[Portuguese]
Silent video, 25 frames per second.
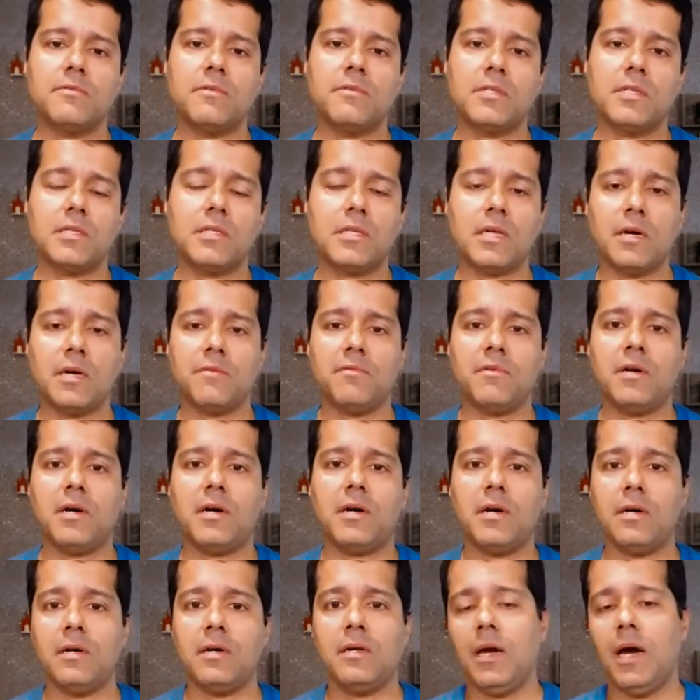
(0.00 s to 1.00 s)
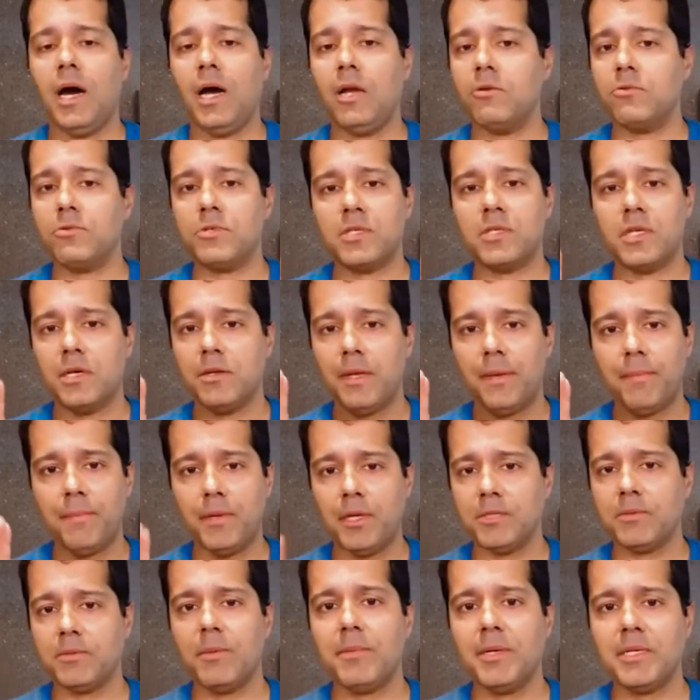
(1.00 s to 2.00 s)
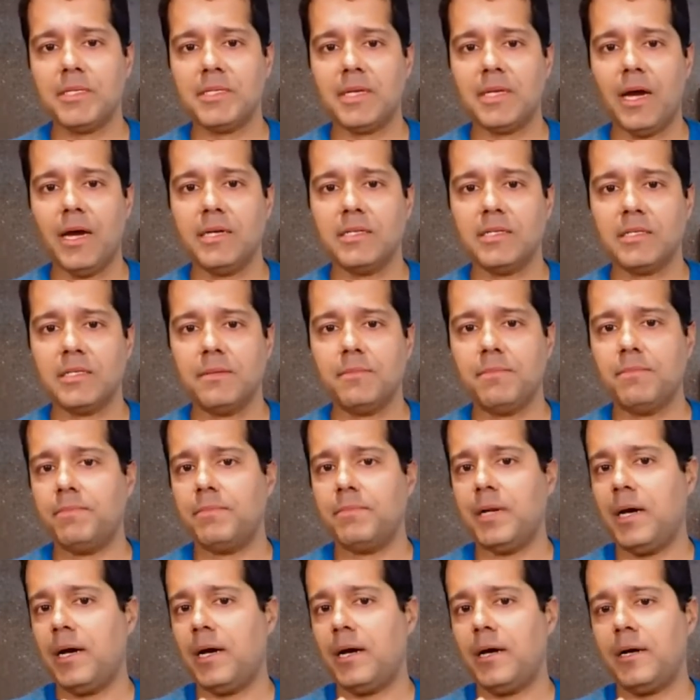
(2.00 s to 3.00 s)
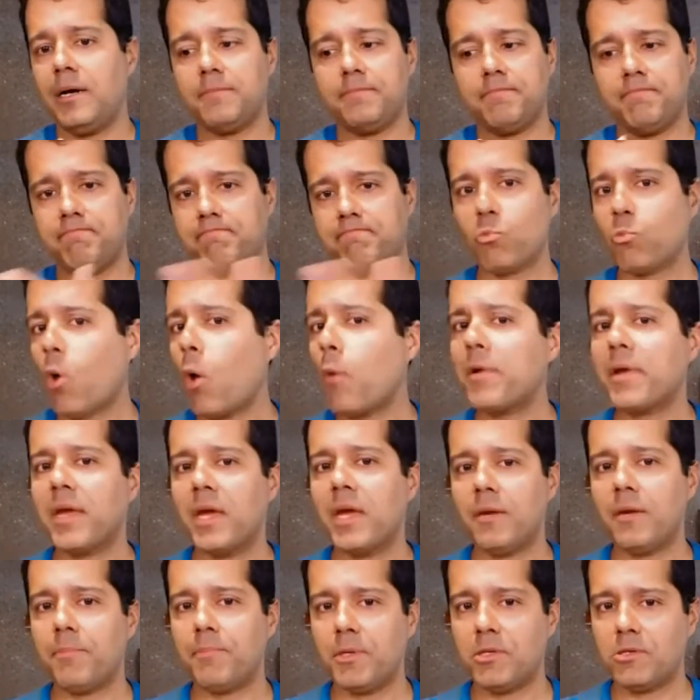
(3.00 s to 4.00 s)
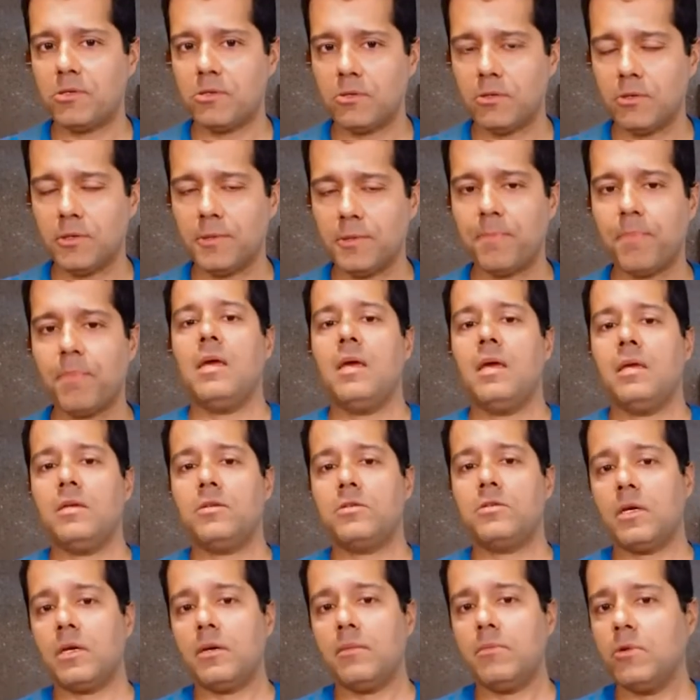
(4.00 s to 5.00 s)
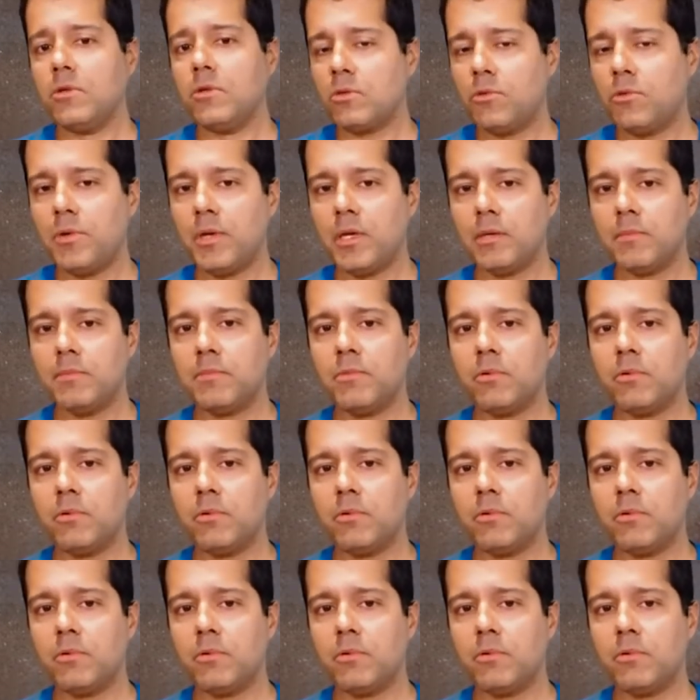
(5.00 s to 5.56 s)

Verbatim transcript: Você estava anunciando a mesma mensagem para qualquer pessoa isso era muito ruim,